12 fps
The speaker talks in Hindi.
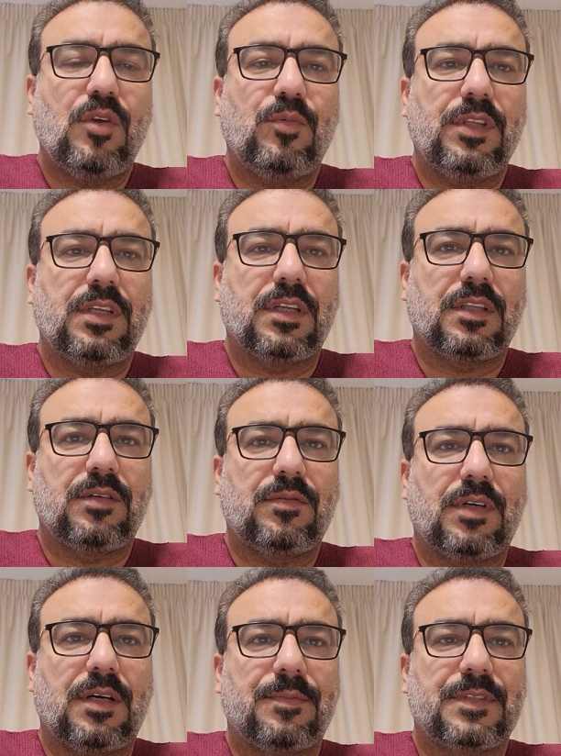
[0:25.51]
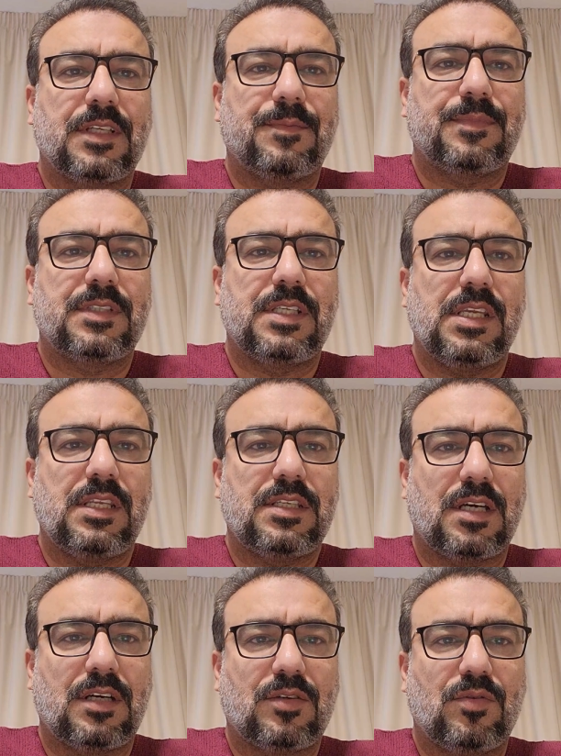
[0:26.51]
उम्मीद करता हूँ आप सब ठीक
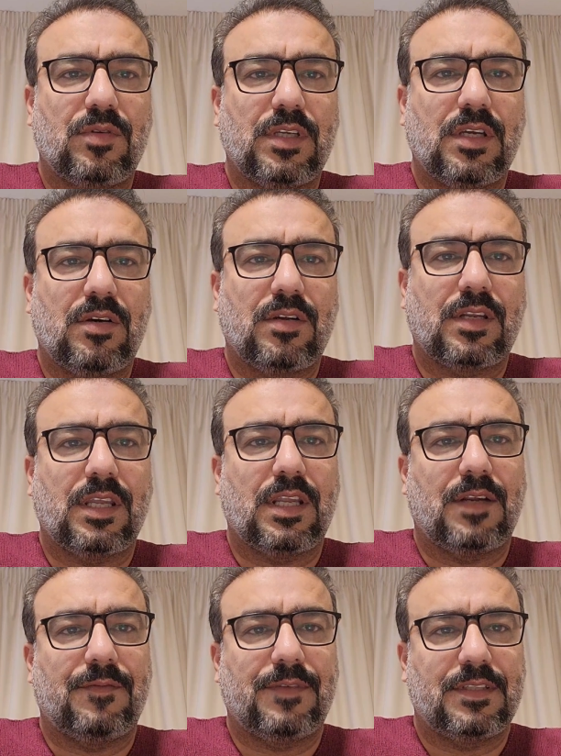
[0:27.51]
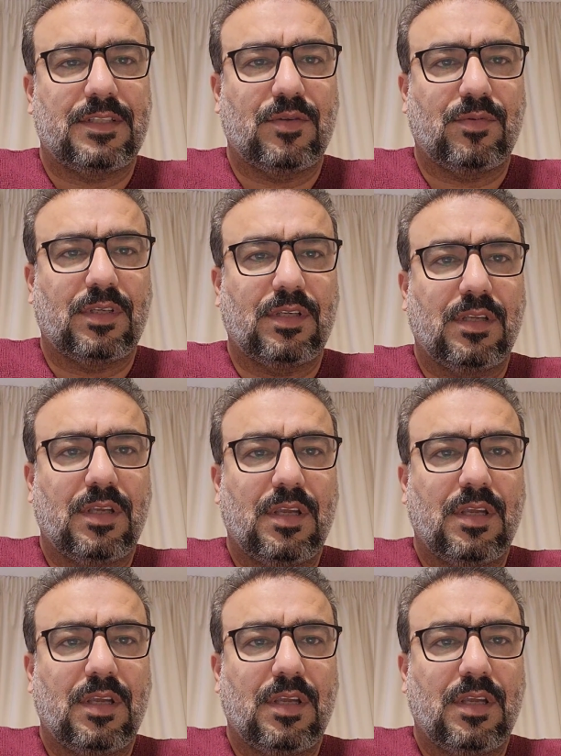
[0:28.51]
ठाक होंगे और खैराफियत से होंगे